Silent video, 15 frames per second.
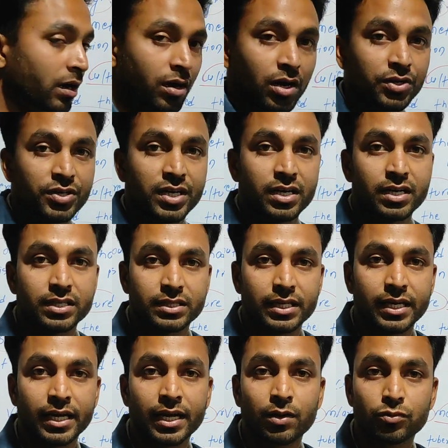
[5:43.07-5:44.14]
कल्चर करते
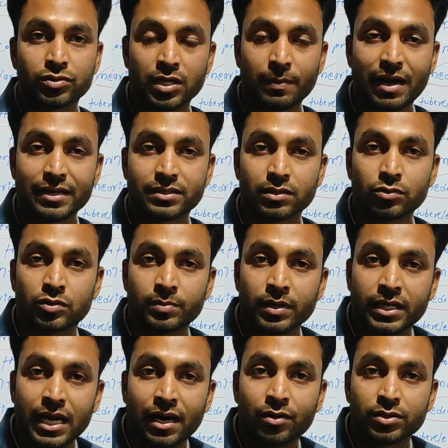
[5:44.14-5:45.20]
हैं उसके बाद से उसमें
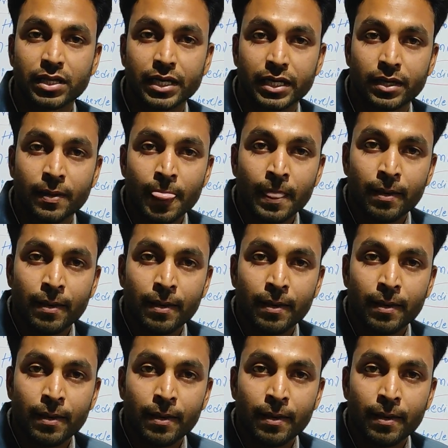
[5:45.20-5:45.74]
क्या होता है कि